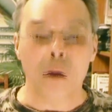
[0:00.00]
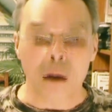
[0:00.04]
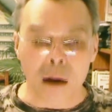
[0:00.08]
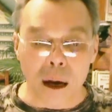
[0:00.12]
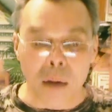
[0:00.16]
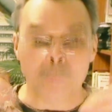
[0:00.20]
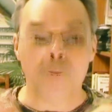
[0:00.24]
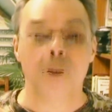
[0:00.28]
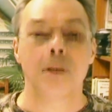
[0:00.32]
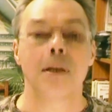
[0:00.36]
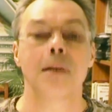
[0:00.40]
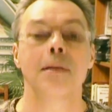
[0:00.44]

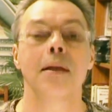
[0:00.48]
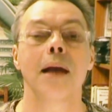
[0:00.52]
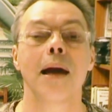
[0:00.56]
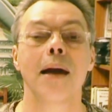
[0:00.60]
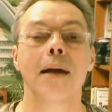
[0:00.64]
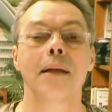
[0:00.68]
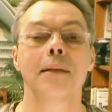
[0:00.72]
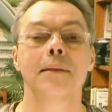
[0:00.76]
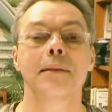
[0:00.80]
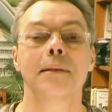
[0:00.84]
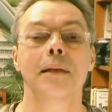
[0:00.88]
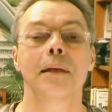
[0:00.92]

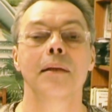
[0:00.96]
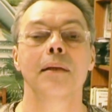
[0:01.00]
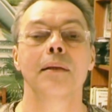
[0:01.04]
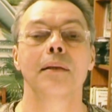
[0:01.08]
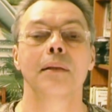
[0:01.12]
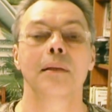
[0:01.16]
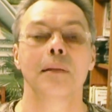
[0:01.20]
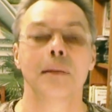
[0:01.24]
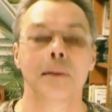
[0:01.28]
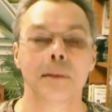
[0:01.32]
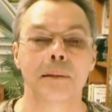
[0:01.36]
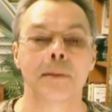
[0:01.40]
Объединяется,
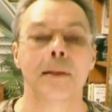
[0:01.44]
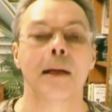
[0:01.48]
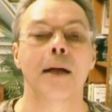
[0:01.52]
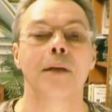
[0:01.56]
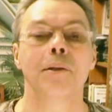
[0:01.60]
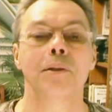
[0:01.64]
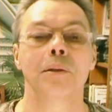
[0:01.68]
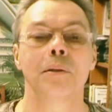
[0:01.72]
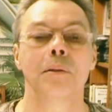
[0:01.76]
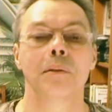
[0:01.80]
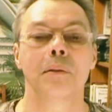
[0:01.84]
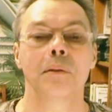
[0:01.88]

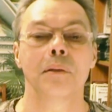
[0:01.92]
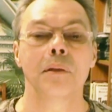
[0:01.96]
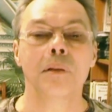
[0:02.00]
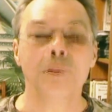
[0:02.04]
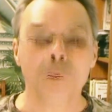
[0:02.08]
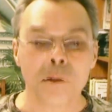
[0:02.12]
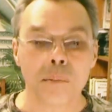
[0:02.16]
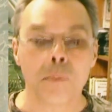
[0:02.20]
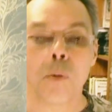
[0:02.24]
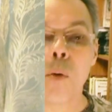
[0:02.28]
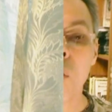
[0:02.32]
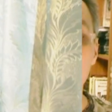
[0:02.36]
значит,
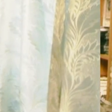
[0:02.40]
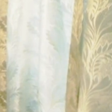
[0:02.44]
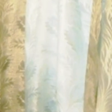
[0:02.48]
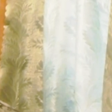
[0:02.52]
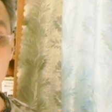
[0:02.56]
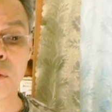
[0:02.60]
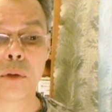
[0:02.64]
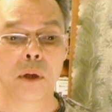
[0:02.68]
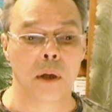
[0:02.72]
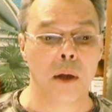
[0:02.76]
с Богом.